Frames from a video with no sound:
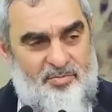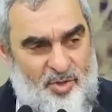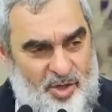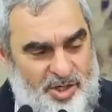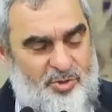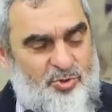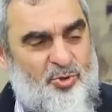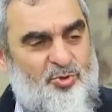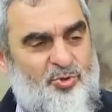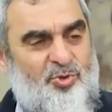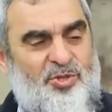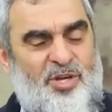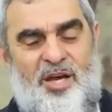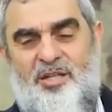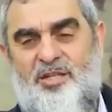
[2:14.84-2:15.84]
Böyle
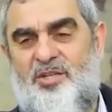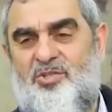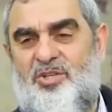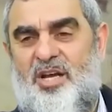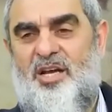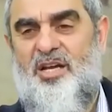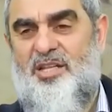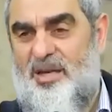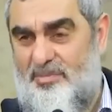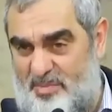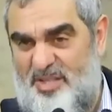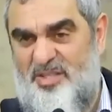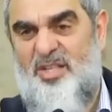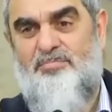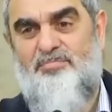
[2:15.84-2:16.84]
çocukça anlayacak kadar
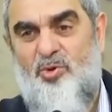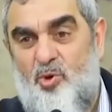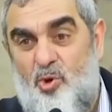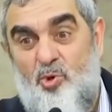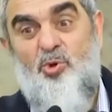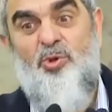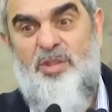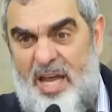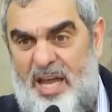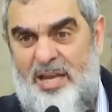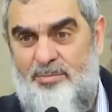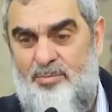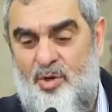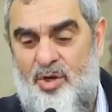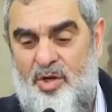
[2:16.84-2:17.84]
basit bir konu
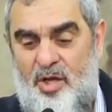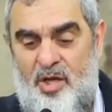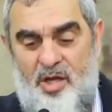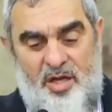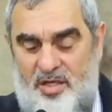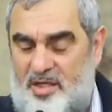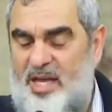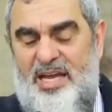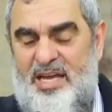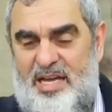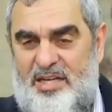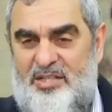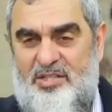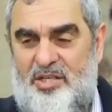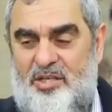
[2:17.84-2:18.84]
değil bu. Neyi
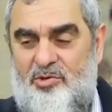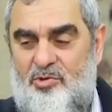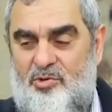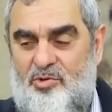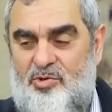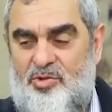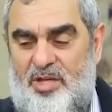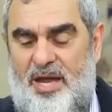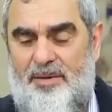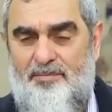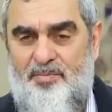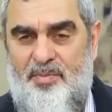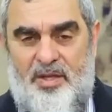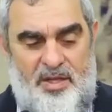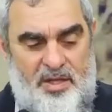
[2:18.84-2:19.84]
kastediyoruz
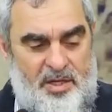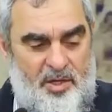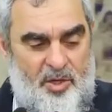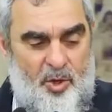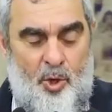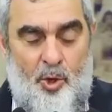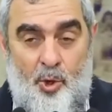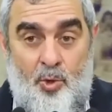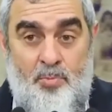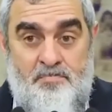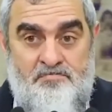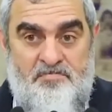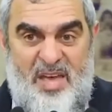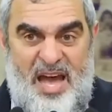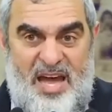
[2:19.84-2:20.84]
ya?
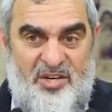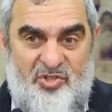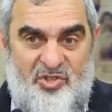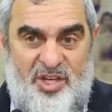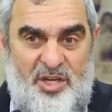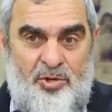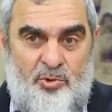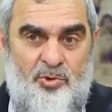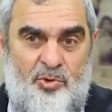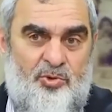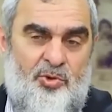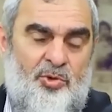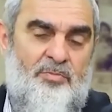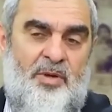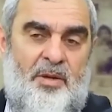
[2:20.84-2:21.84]
Ölüm gerçeği
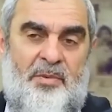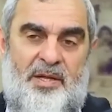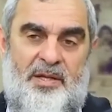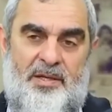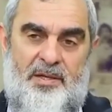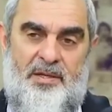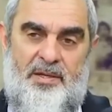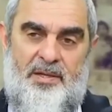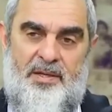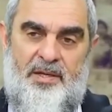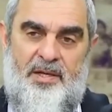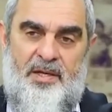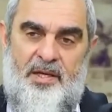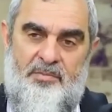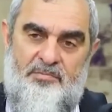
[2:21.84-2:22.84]
unutulmamalı.
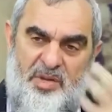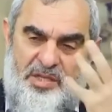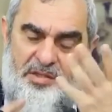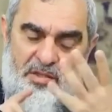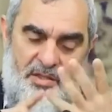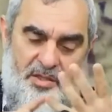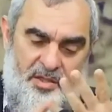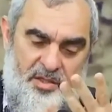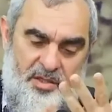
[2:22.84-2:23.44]
Bir,